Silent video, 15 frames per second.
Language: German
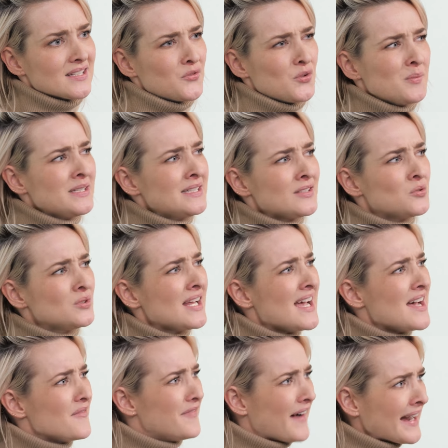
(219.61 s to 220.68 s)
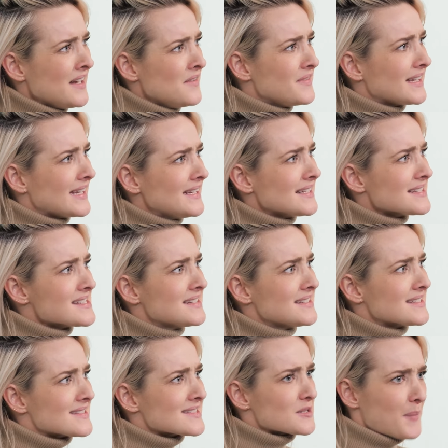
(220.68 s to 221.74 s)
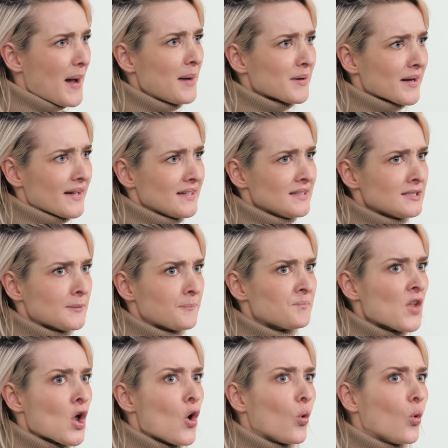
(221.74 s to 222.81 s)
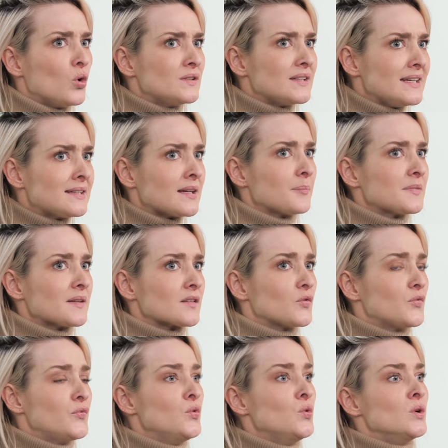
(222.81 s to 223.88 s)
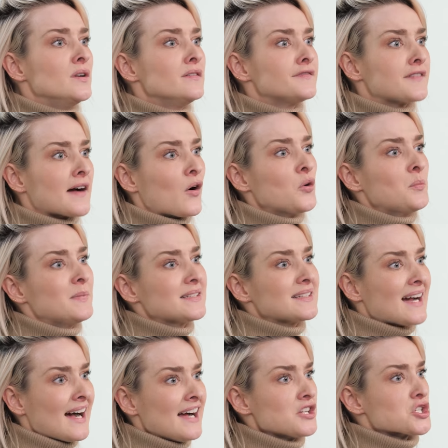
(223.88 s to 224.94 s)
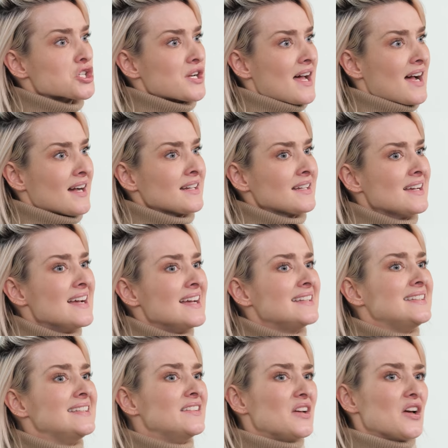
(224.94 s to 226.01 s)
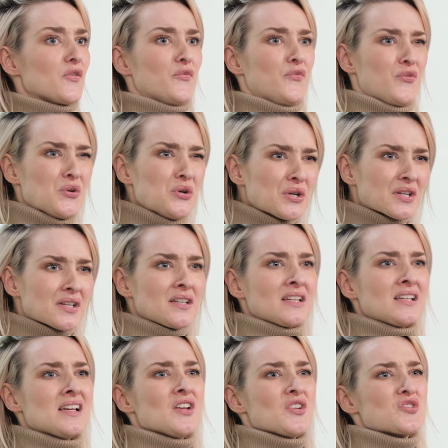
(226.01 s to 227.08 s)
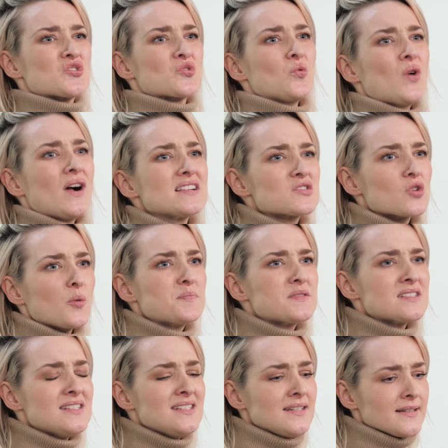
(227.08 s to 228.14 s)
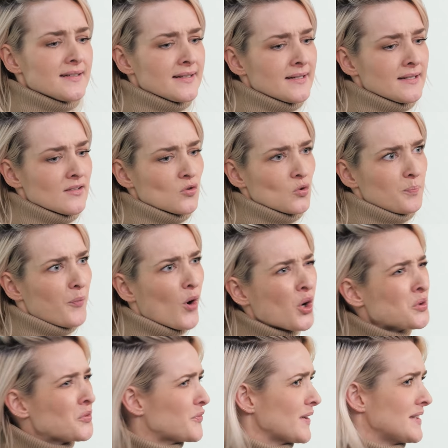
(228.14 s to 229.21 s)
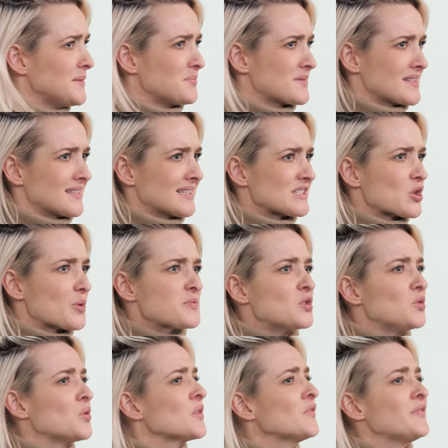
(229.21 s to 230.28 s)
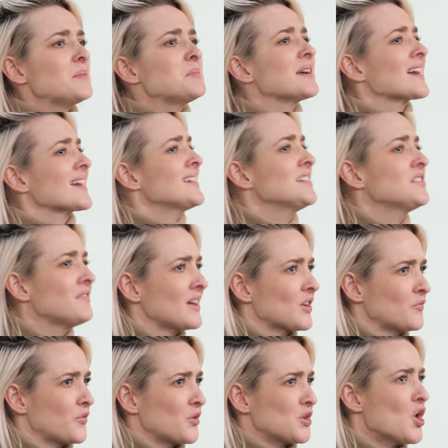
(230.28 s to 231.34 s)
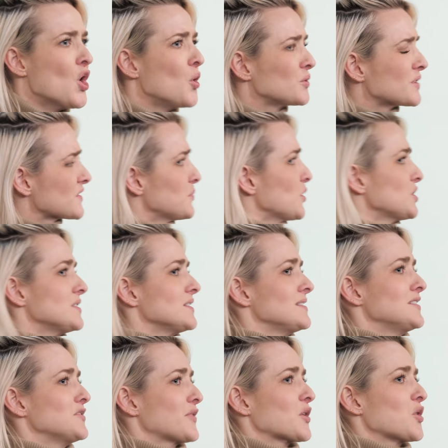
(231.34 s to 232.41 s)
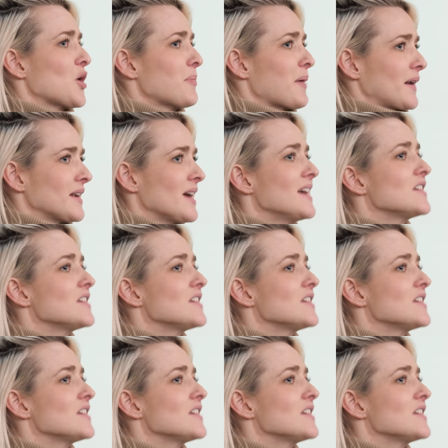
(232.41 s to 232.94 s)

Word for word: Ich fühle mich nicht gut, weil wir gehen jetzt in diesen Spa-Bereich und ich habe das Gefühl, Frauen mit Kahlschlag, die wirken so, als ob sie äh, so pornoverliebt sind, als ob sie irgendwem gerecht werden wollen. Und das möchte ich nicht verkörpern.